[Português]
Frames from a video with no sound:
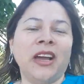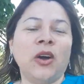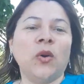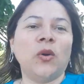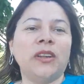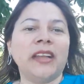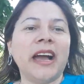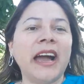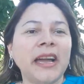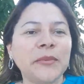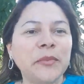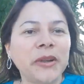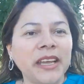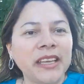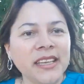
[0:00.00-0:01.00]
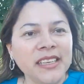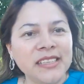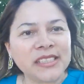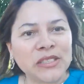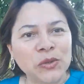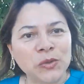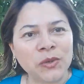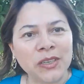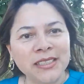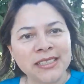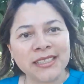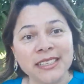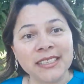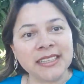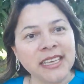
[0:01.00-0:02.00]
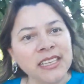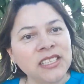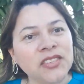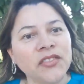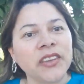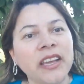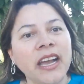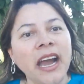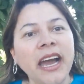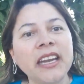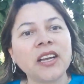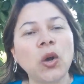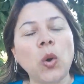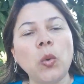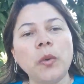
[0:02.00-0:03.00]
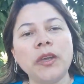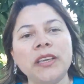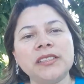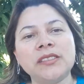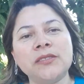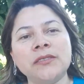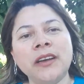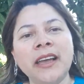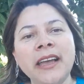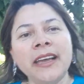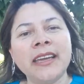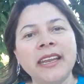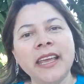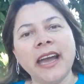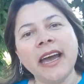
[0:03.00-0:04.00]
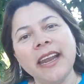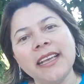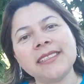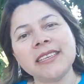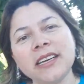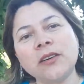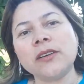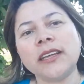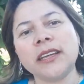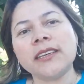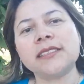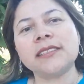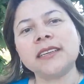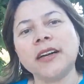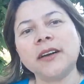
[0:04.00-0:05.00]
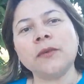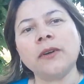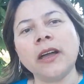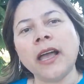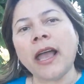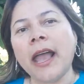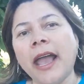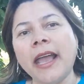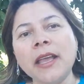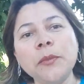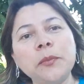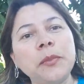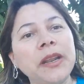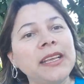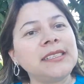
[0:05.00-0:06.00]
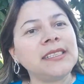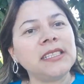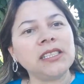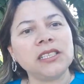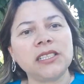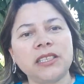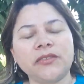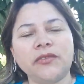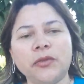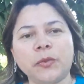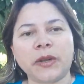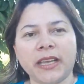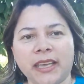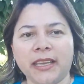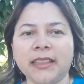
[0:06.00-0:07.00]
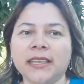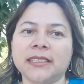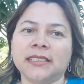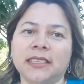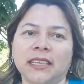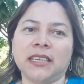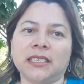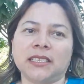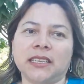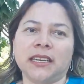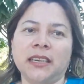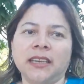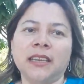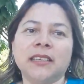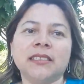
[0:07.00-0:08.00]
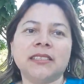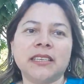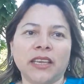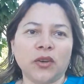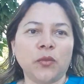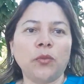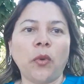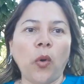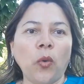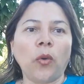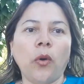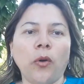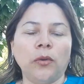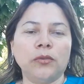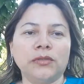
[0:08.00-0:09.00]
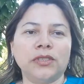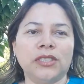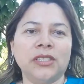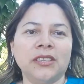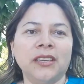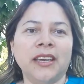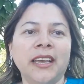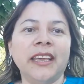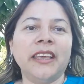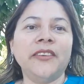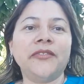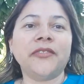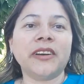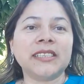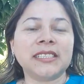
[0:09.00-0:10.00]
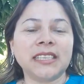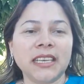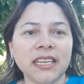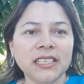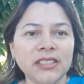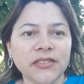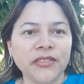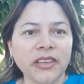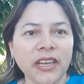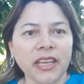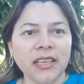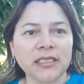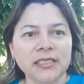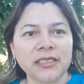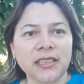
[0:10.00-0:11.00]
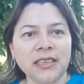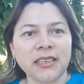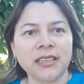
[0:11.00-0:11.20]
Olhar para isso, se identificar com isso, criar essa conexão é imprescindível para quem deseja ser um bom coach e fazer a diferença